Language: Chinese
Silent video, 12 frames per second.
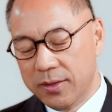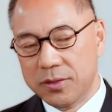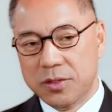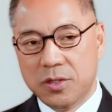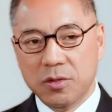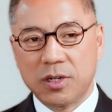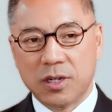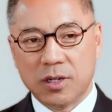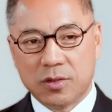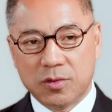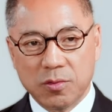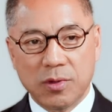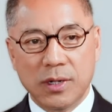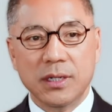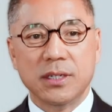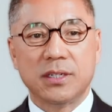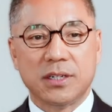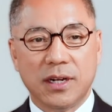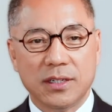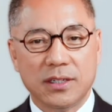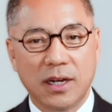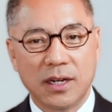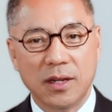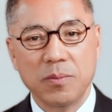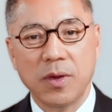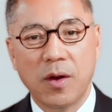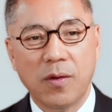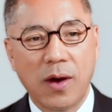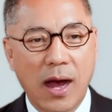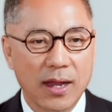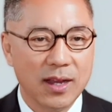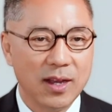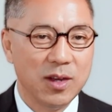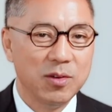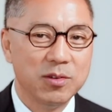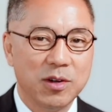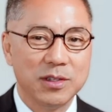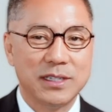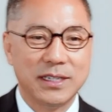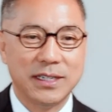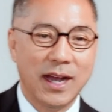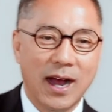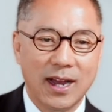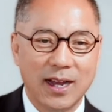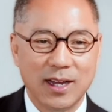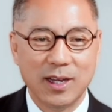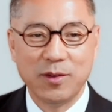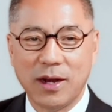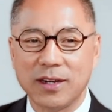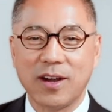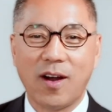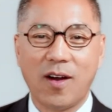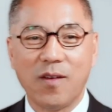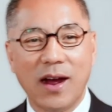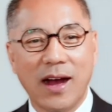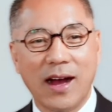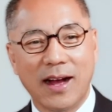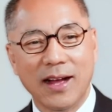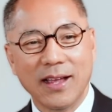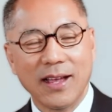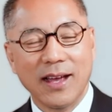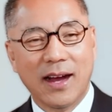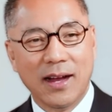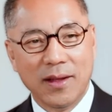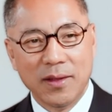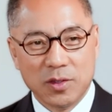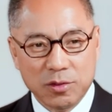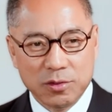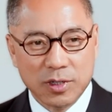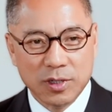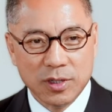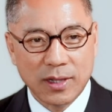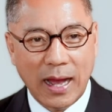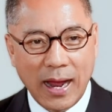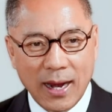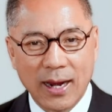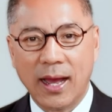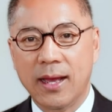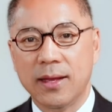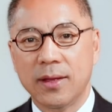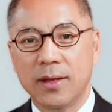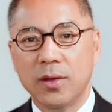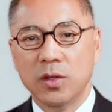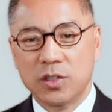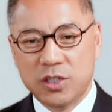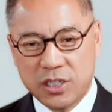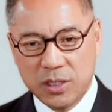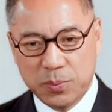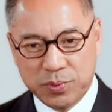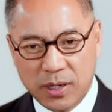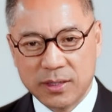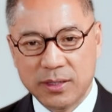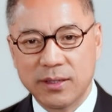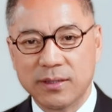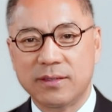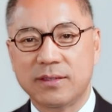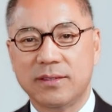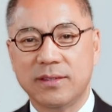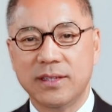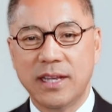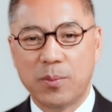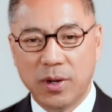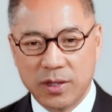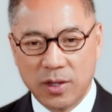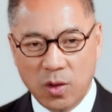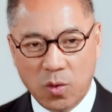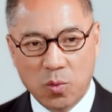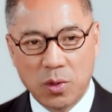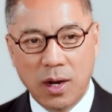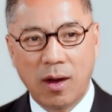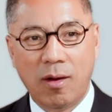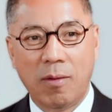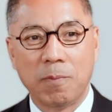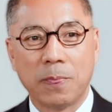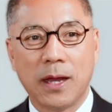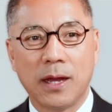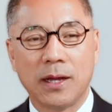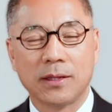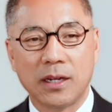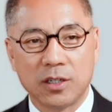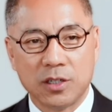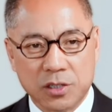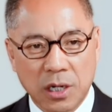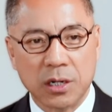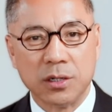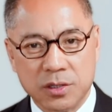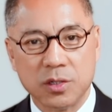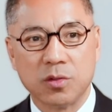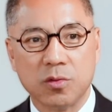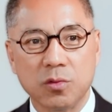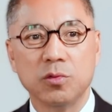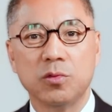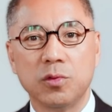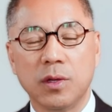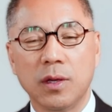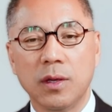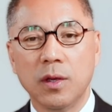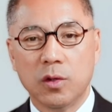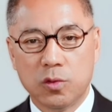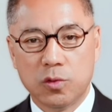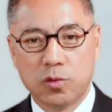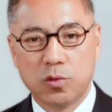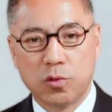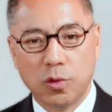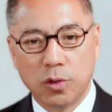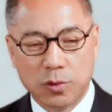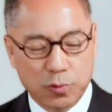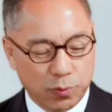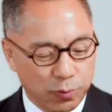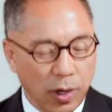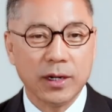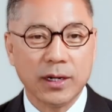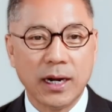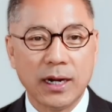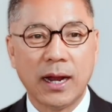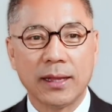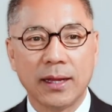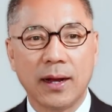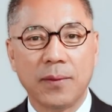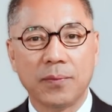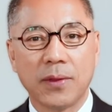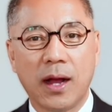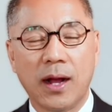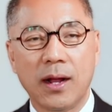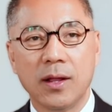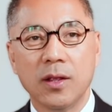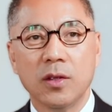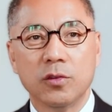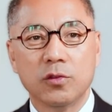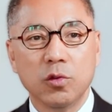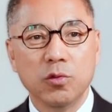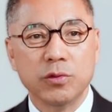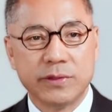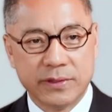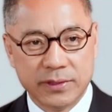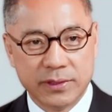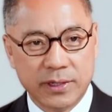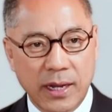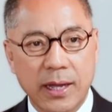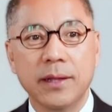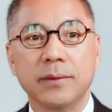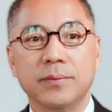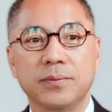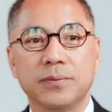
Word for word: 就是中国历史上像林彪啊、刘少奇啊、李元朝啊啊，就是拿来既不让你死，也不让你活好。啊，它是政治工具，主要是干啥呢？啊，送死人